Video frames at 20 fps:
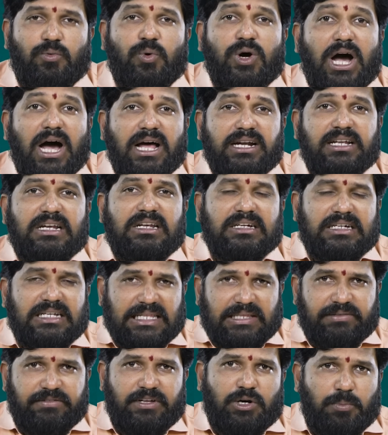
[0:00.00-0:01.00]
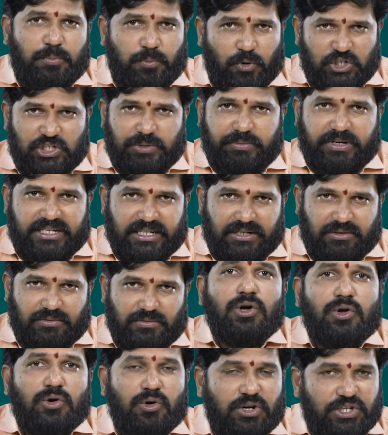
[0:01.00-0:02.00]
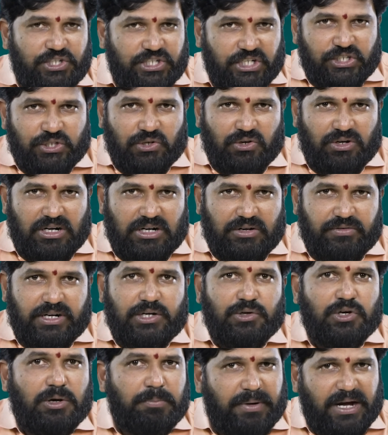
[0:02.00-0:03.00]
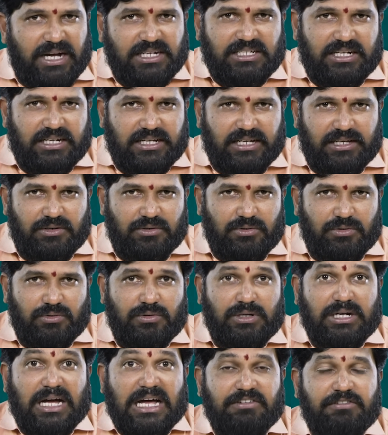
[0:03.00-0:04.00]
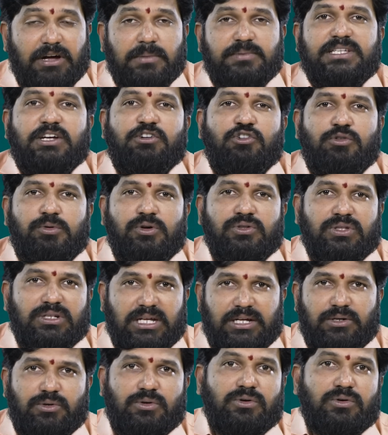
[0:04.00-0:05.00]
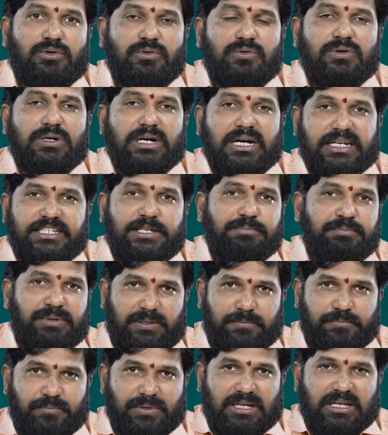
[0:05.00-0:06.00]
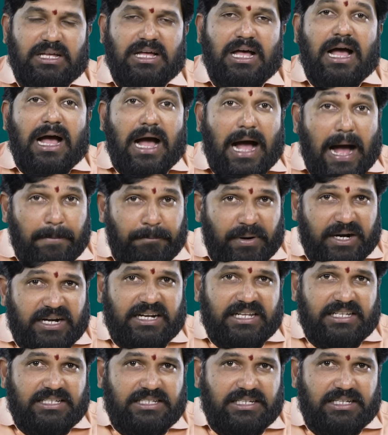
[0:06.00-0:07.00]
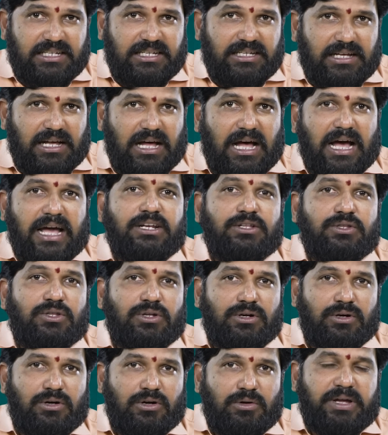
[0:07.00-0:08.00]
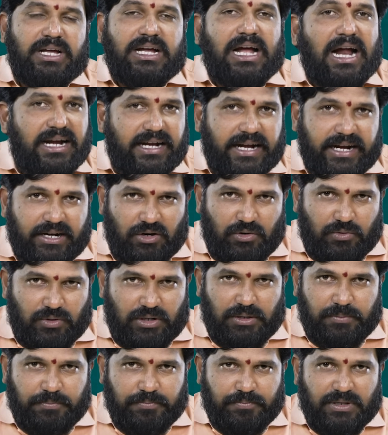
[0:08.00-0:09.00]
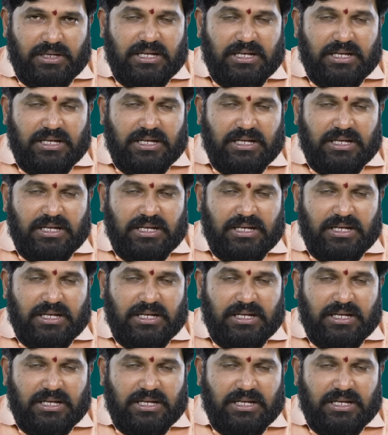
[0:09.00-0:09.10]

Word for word: ఒక ఆరు నెలల క్రితమే ఒక పోస్ట్ పెట్టాను రెండు చర్చిలో ఉన్నటువంటి ఒక పాస్టర్ గారు గర్వాప్సి అవ్వబోతున్నారు అని చెప్పి అప్పటి నుంచి ఆయనతో మేము కాంటాక్ట్లో ఉన్నాం